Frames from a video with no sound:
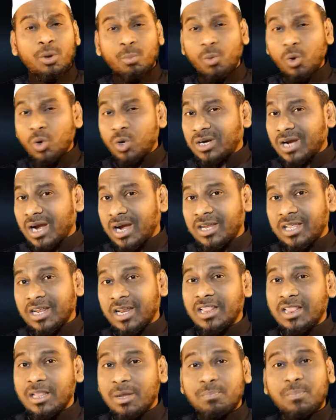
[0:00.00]
முட்கள்
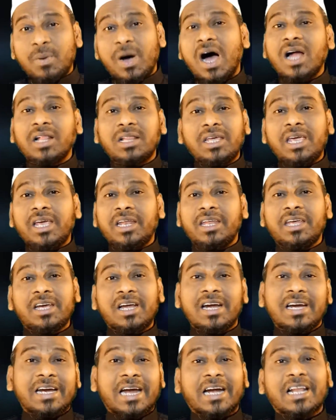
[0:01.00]
நிறைந்த பாதையை
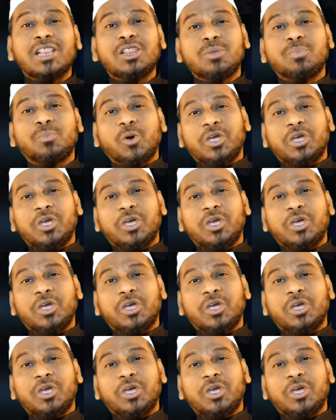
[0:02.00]
நீங்கள் கடந்து